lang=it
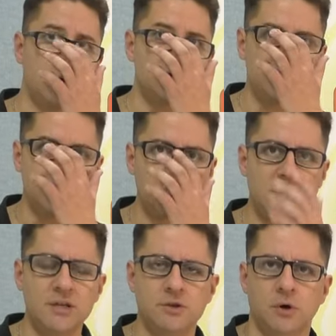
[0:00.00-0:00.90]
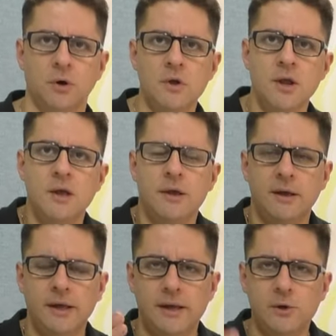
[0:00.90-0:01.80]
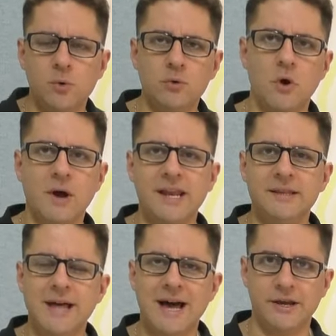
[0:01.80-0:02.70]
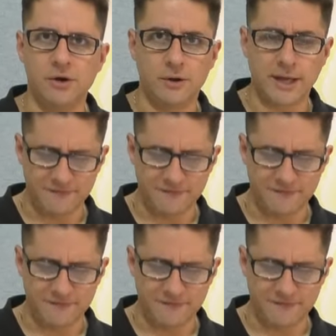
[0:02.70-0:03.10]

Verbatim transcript: nostro sito, eh, il lungo calendario